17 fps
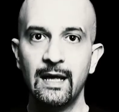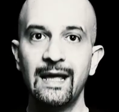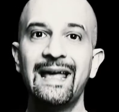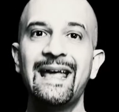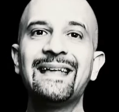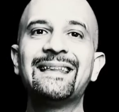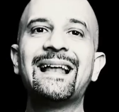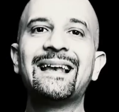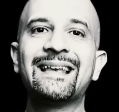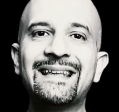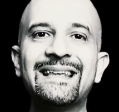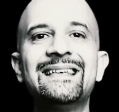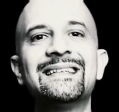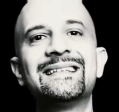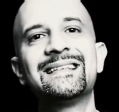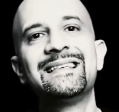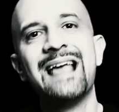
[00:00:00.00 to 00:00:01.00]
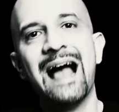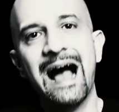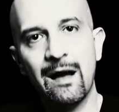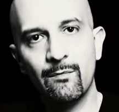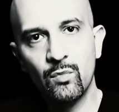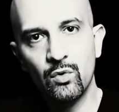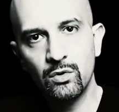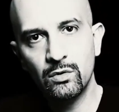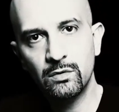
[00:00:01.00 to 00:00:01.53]
e dal chi
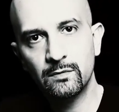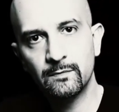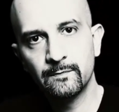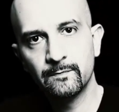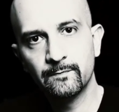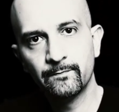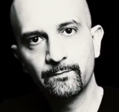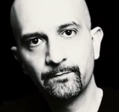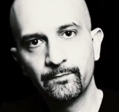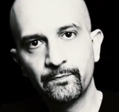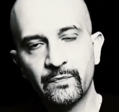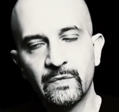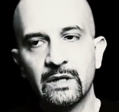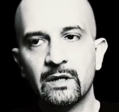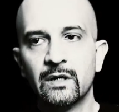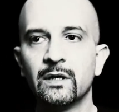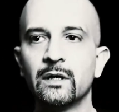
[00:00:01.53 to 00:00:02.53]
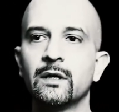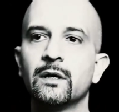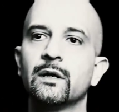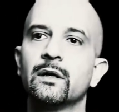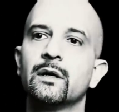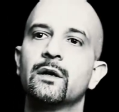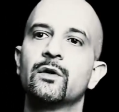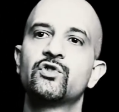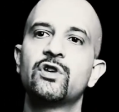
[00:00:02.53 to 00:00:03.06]
siamo,
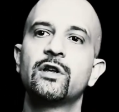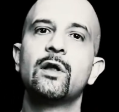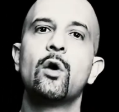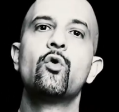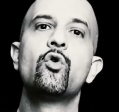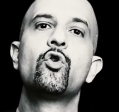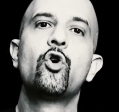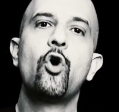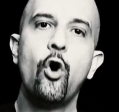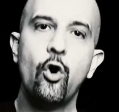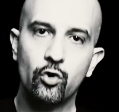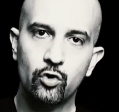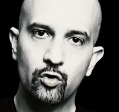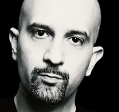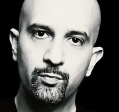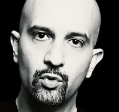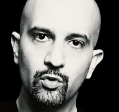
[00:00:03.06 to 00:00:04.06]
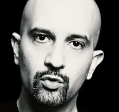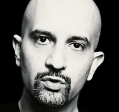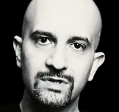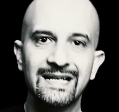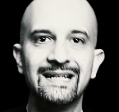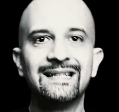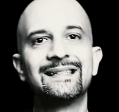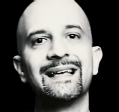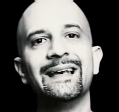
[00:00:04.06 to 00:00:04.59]
cioè da un corpo
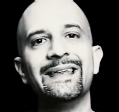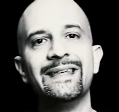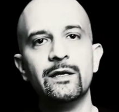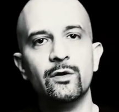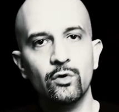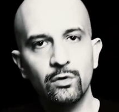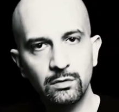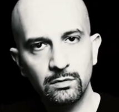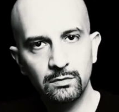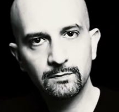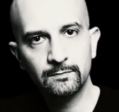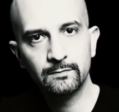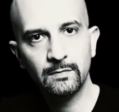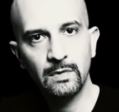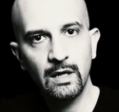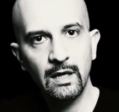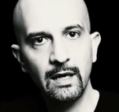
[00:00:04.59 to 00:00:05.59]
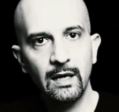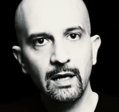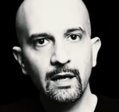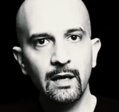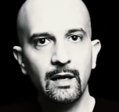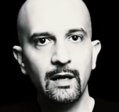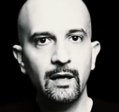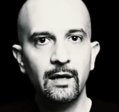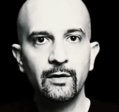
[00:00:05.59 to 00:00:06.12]
senza l'io,
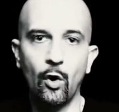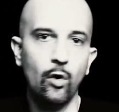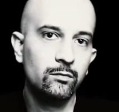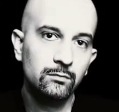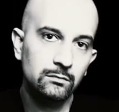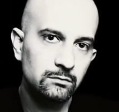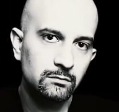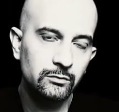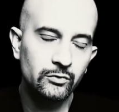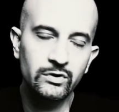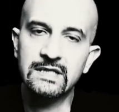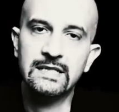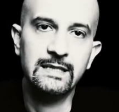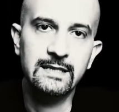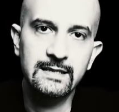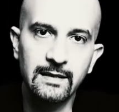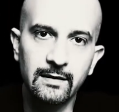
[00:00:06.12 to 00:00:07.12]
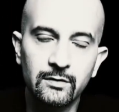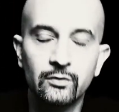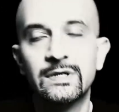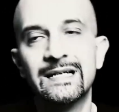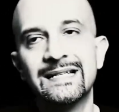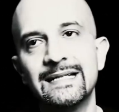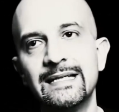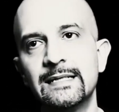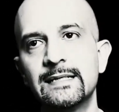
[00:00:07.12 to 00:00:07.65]
no, non esiste, non
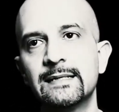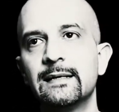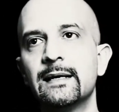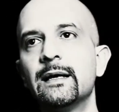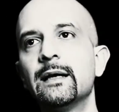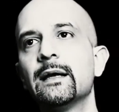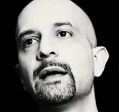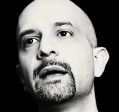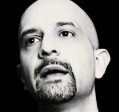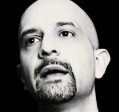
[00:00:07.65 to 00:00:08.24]
esiste